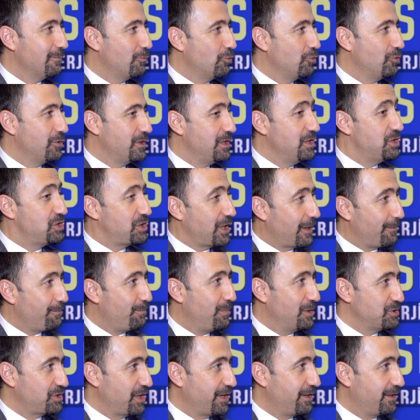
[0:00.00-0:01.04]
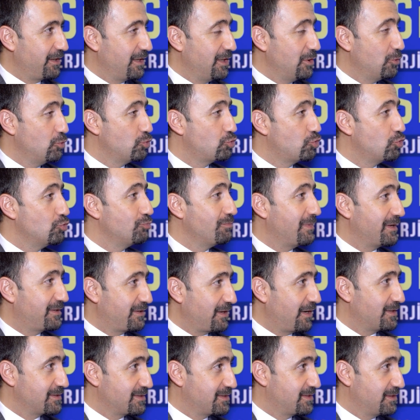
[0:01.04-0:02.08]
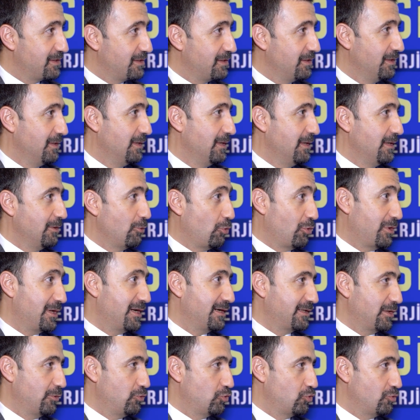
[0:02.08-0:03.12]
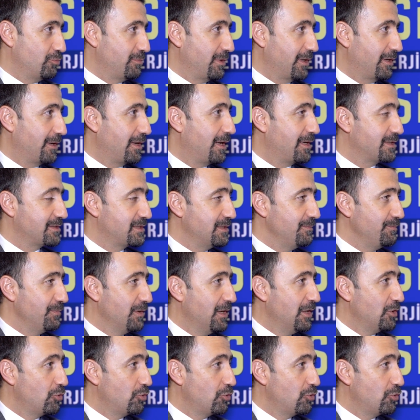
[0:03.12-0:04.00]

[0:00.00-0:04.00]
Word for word: Bunu iş yapma şekli, düşünme tarzı olarak da düşünmek lazım.